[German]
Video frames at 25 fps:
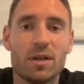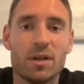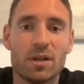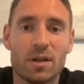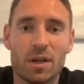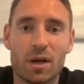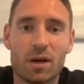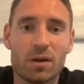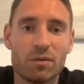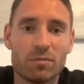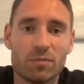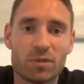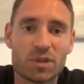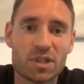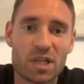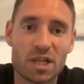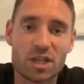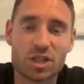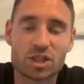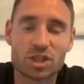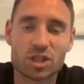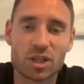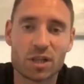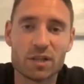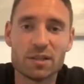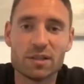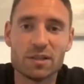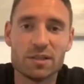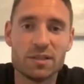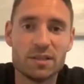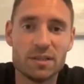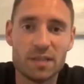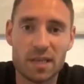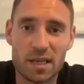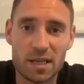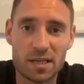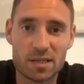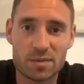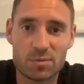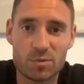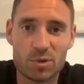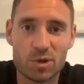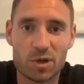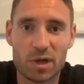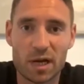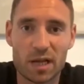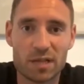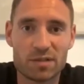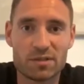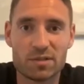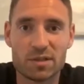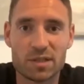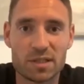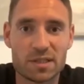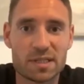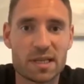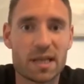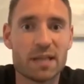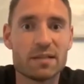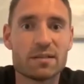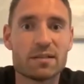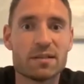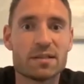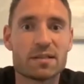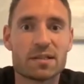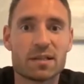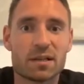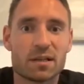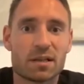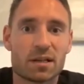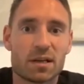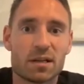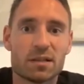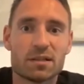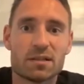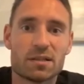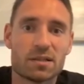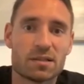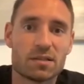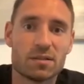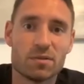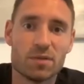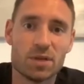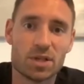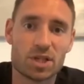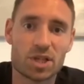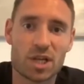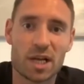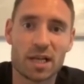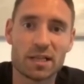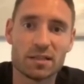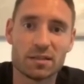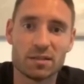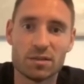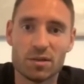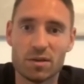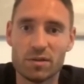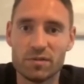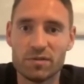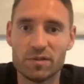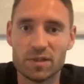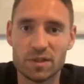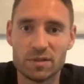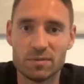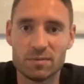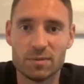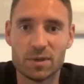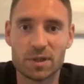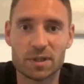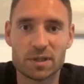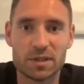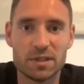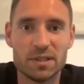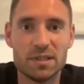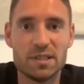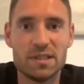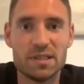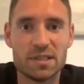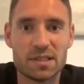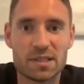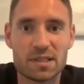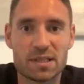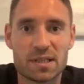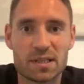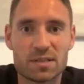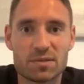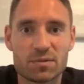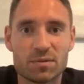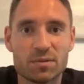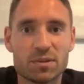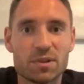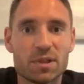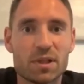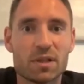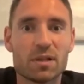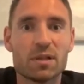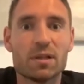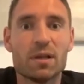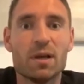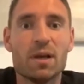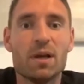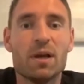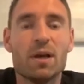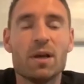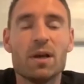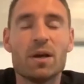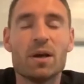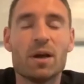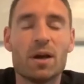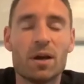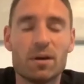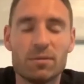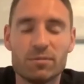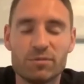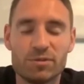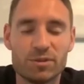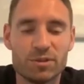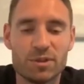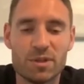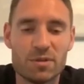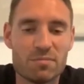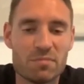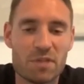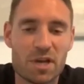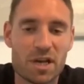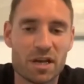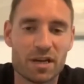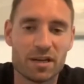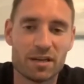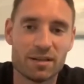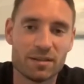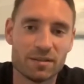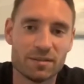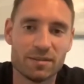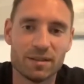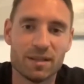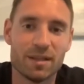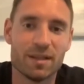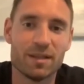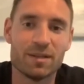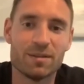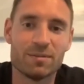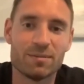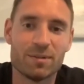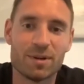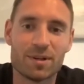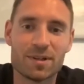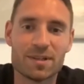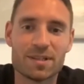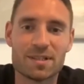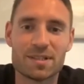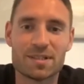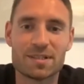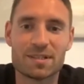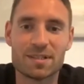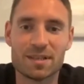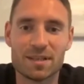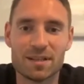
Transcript: ja, was entstanden in Regensburg, auch zu der Zeit, da ist ja gerade das neue Stadion eröffnet worden in dieser Saison dann. Ähm, von dem her war das